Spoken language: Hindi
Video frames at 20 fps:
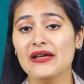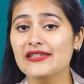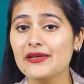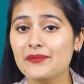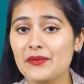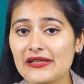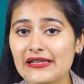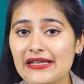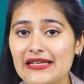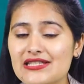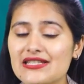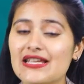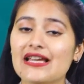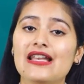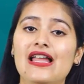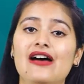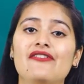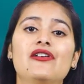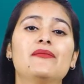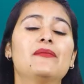मध्य प्रदेश के
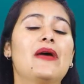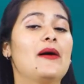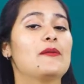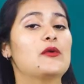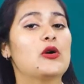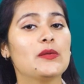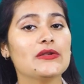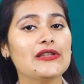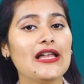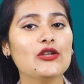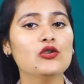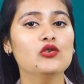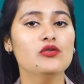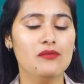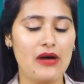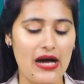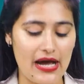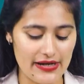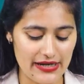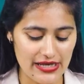अलावा मैं आपको बता दूं
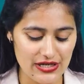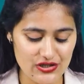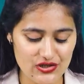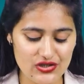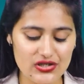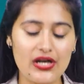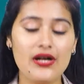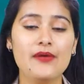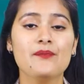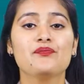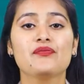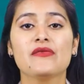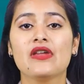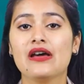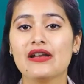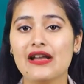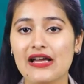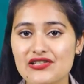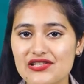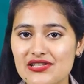महाराष्ट्र
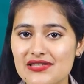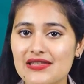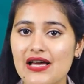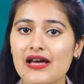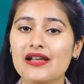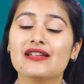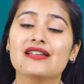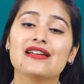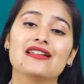राजस्थान